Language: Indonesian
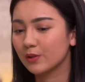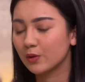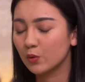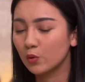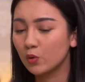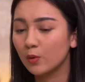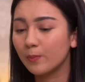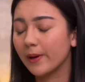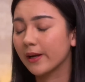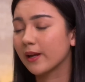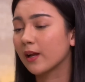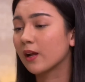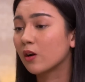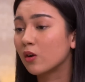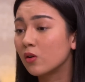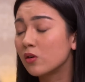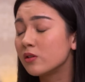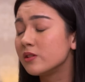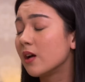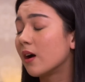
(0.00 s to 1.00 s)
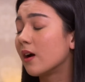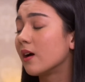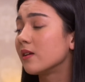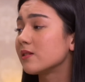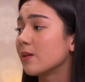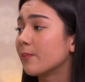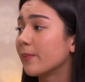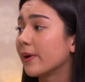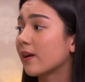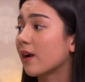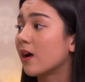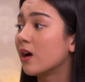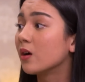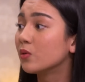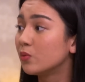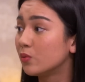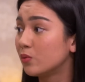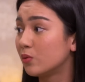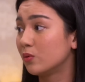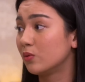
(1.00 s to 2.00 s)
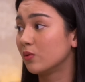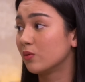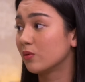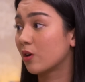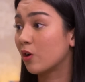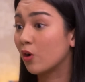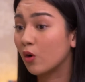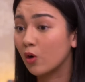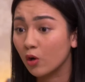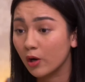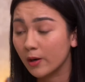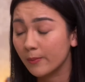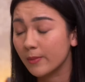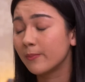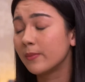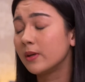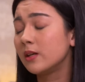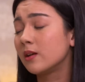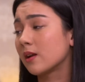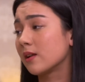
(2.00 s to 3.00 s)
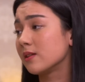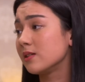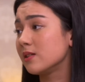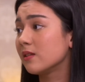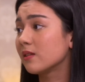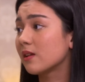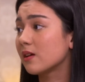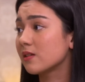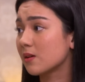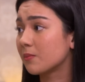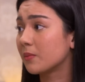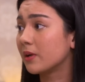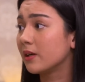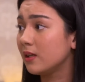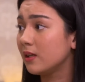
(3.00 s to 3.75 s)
gue pengen lo jangan sampai ragu kalau lo emang beneran cinta sama